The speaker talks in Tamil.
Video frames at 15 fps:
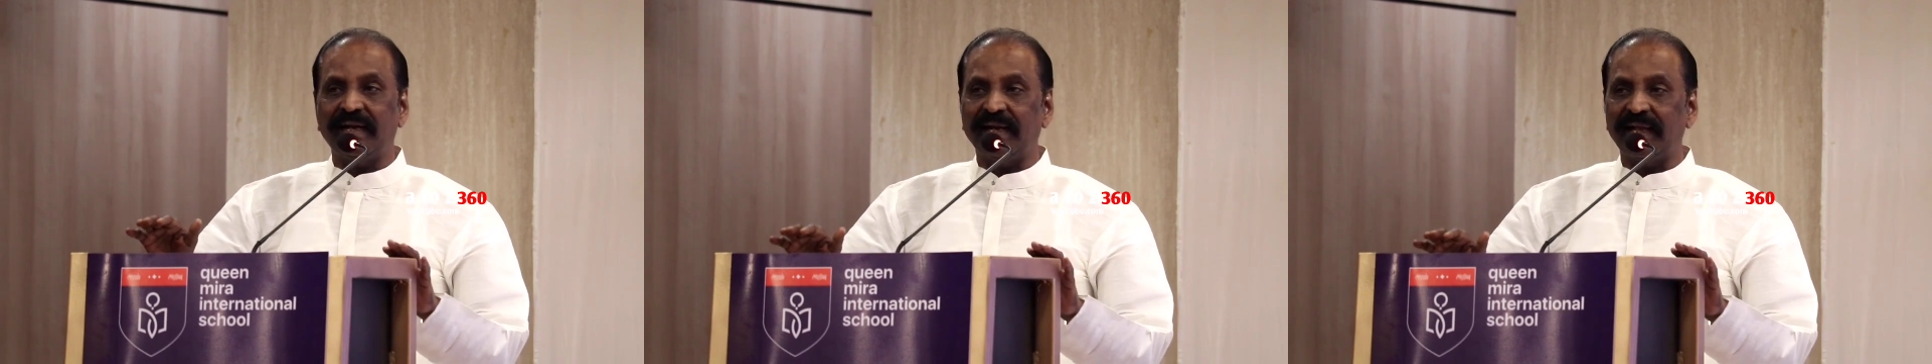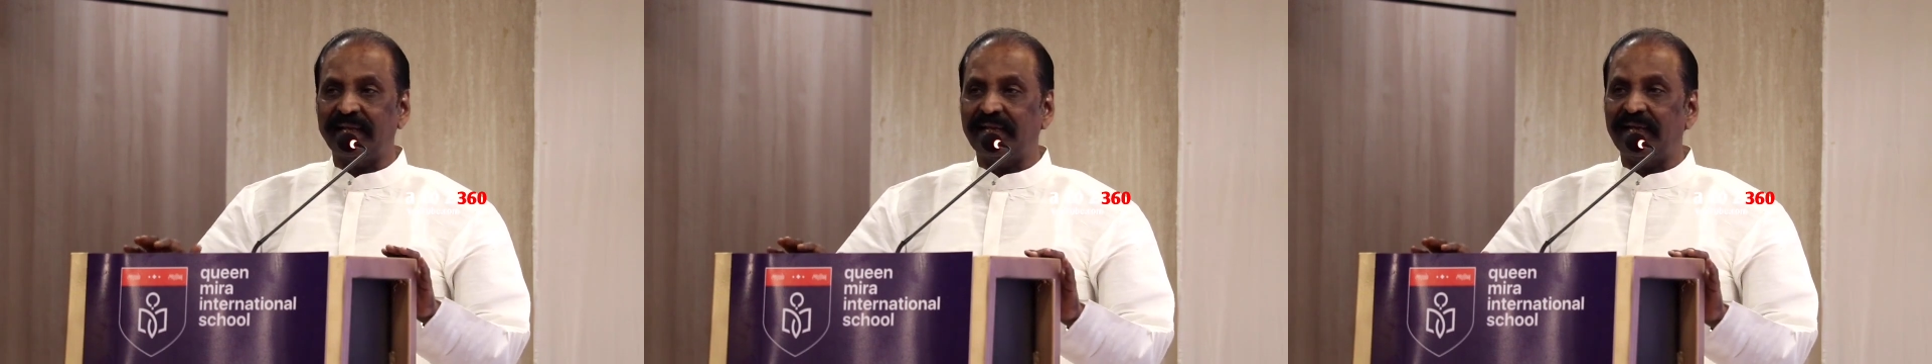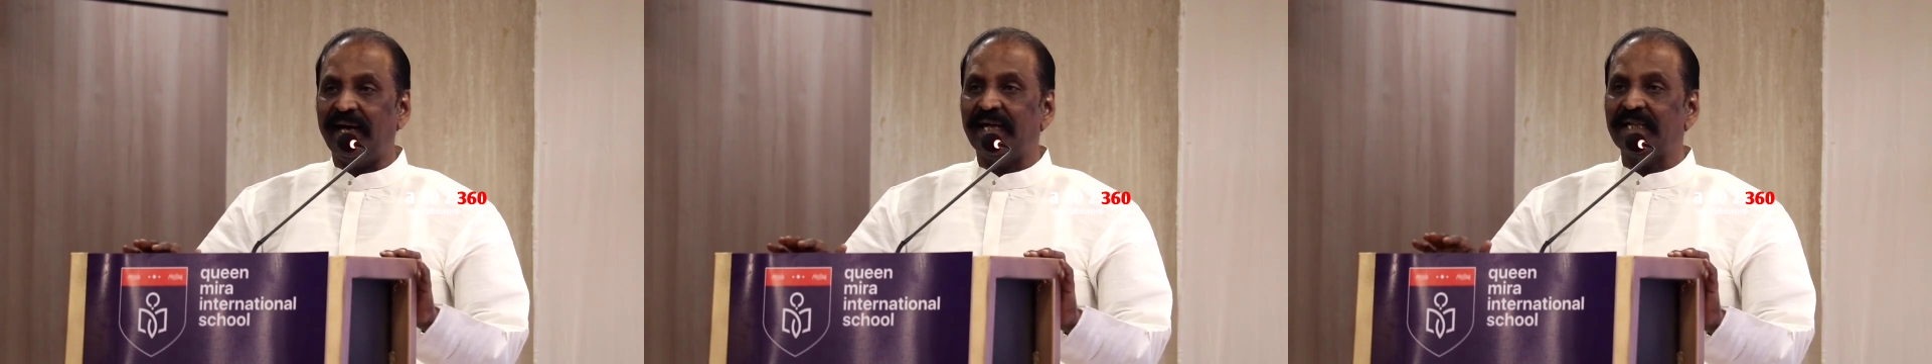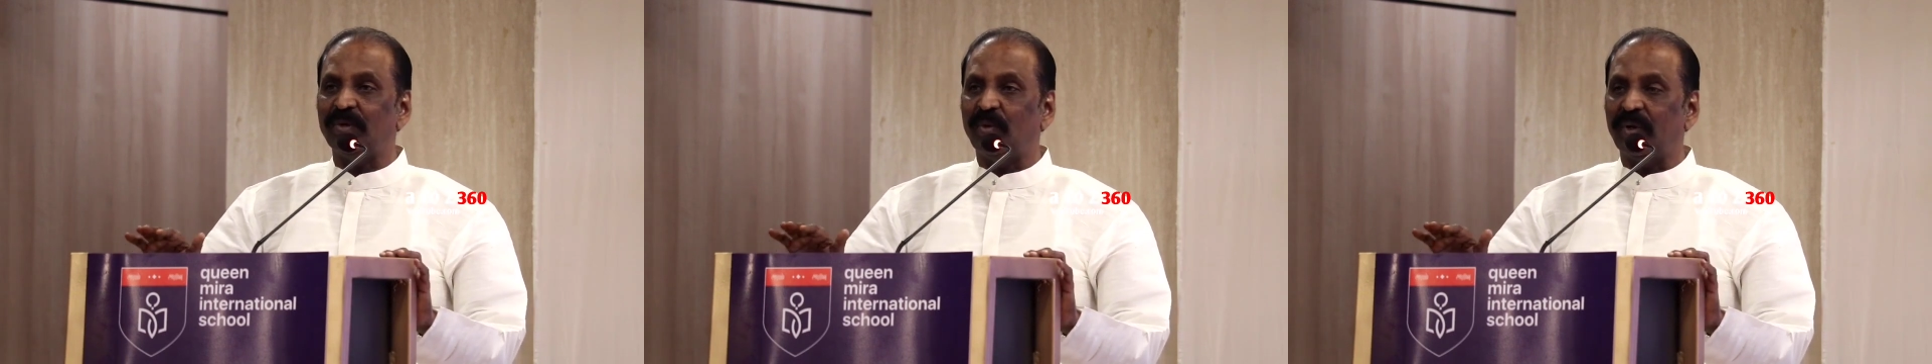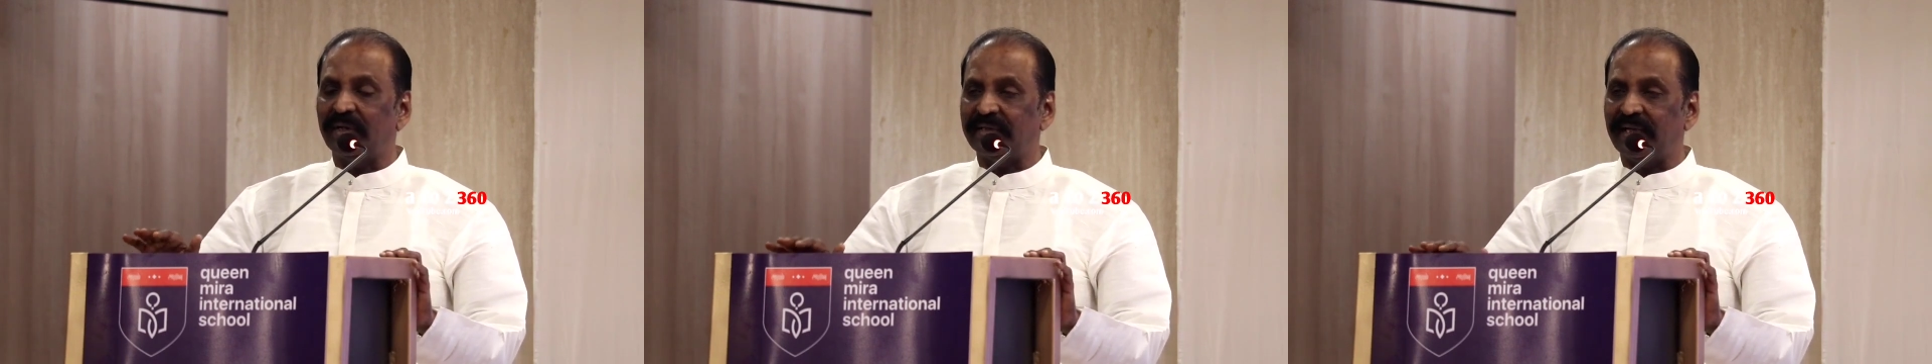கிடைக்காத
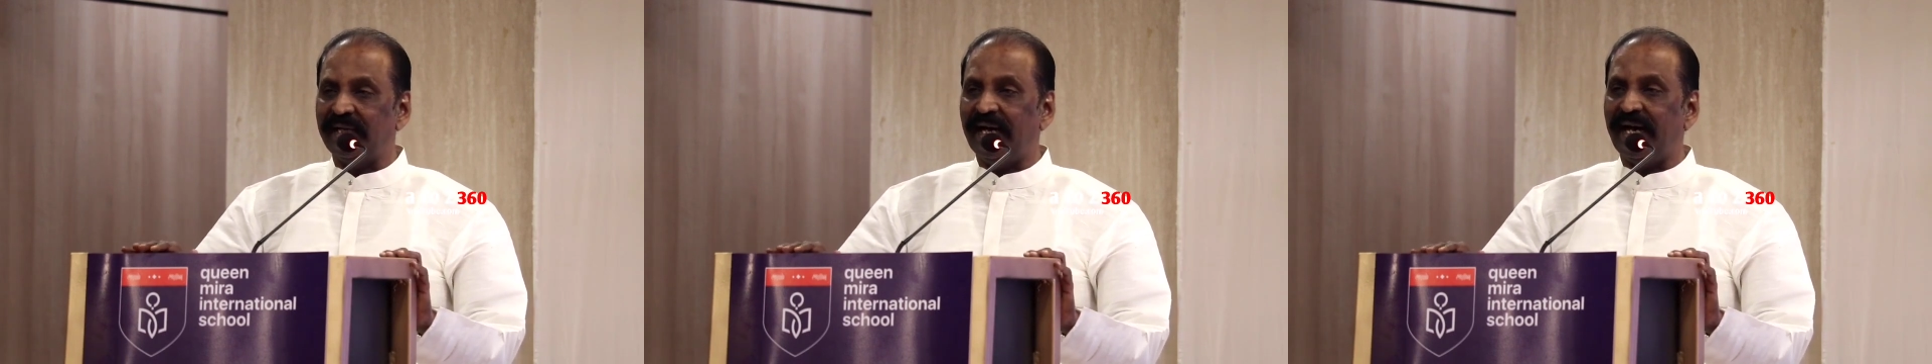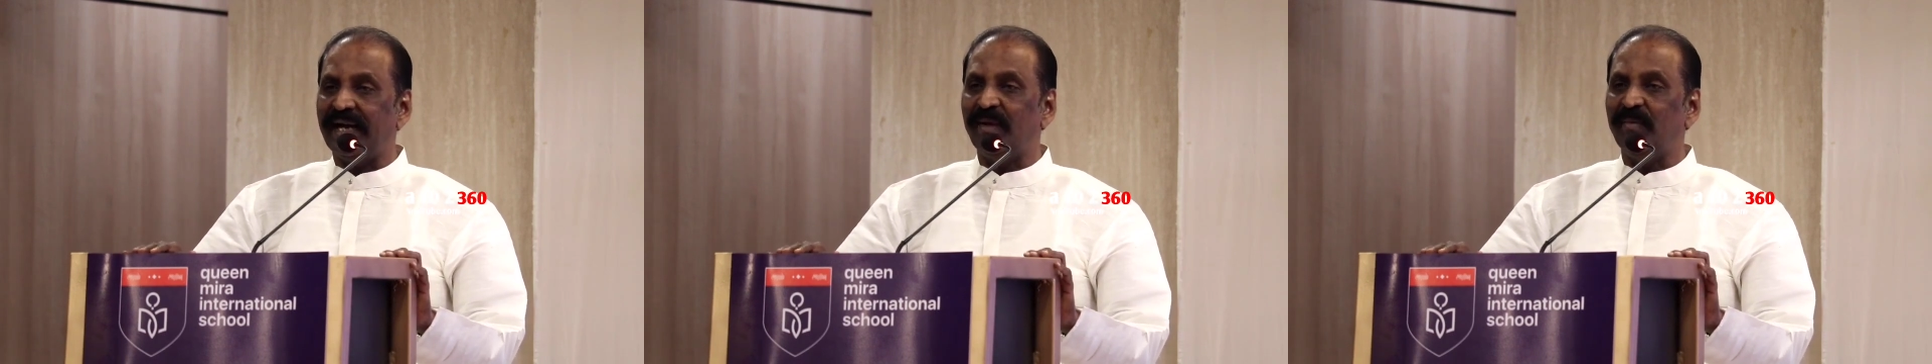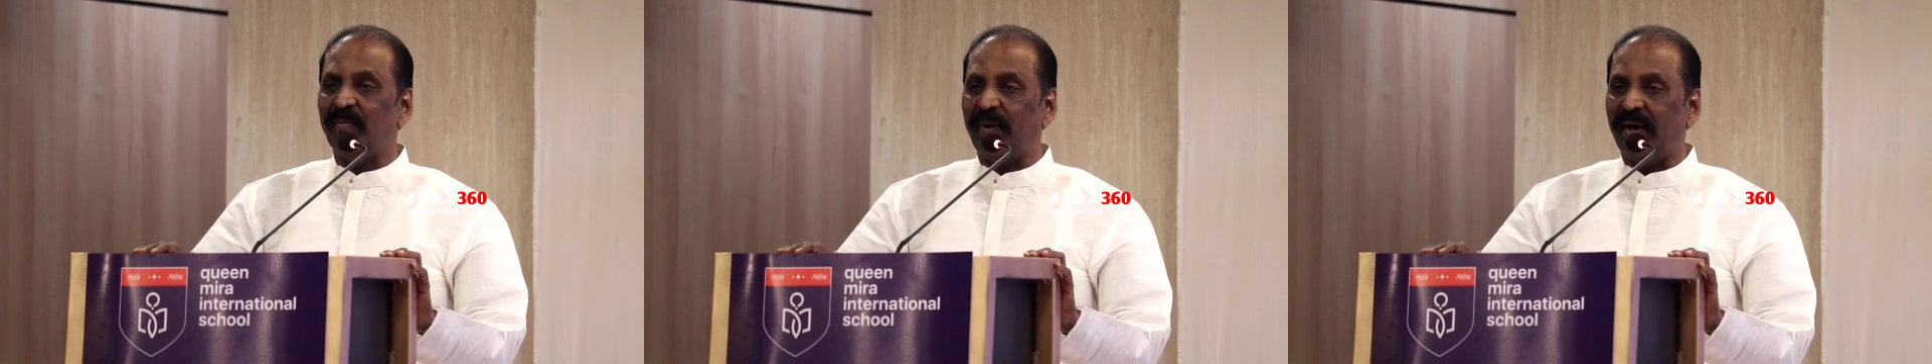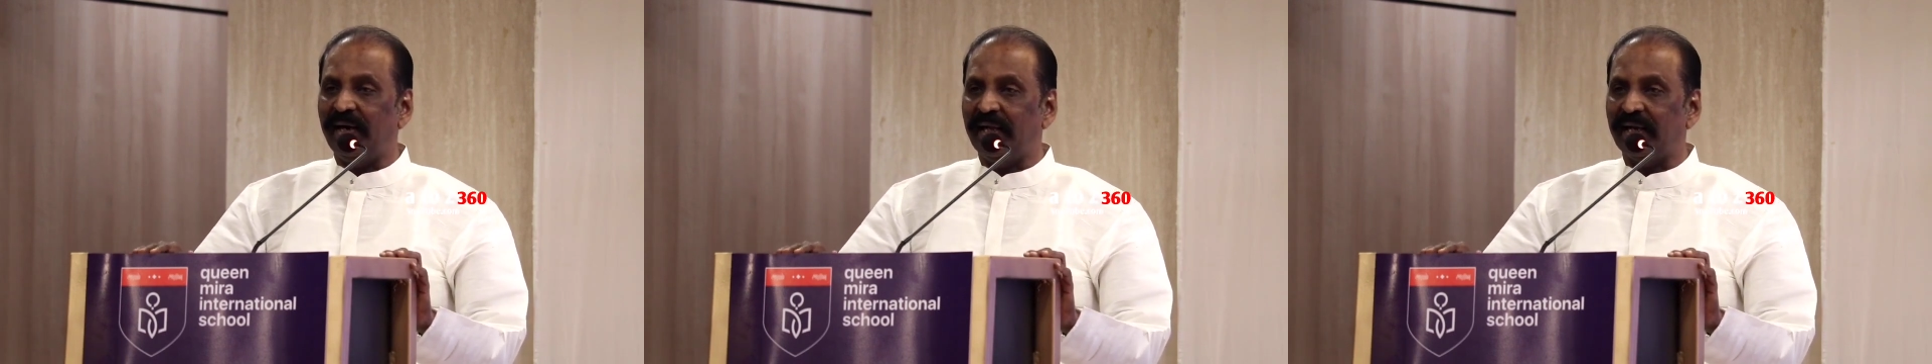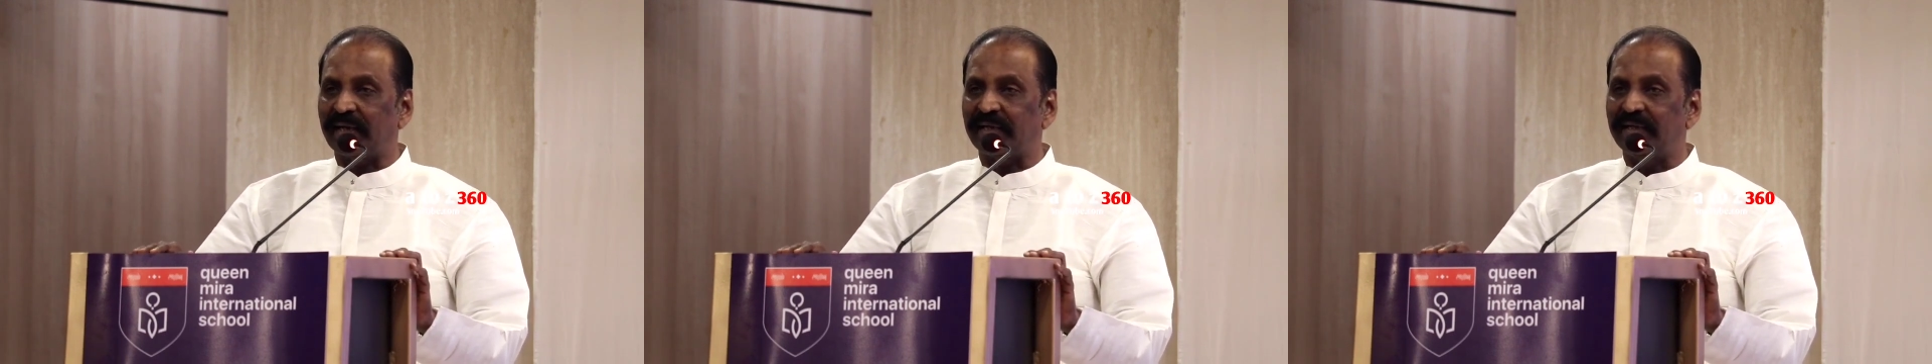ஒரு
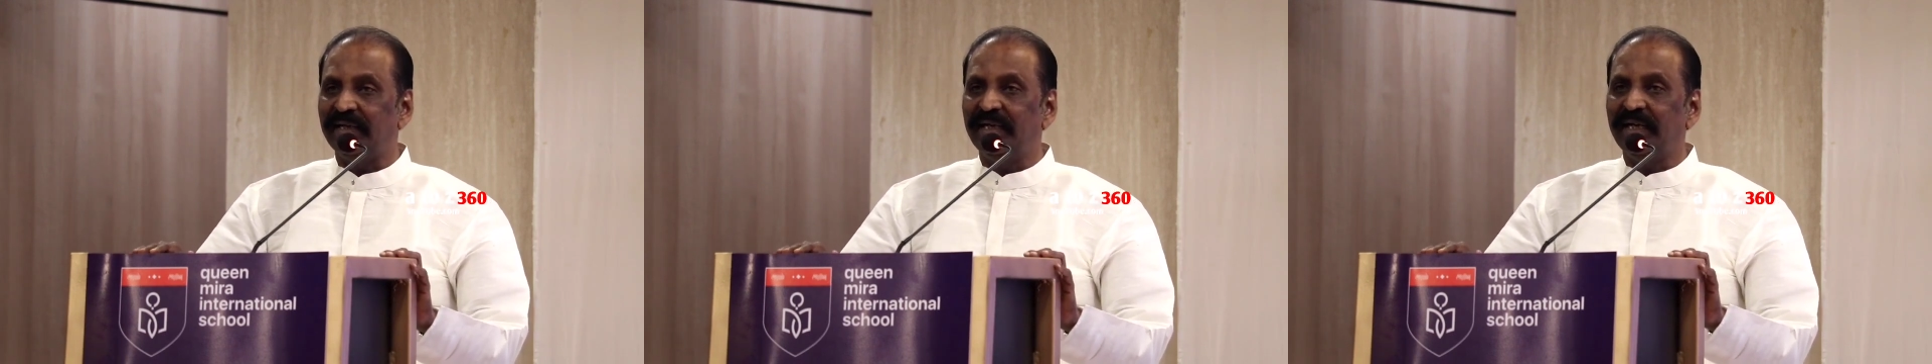தயாரிப்பாளர்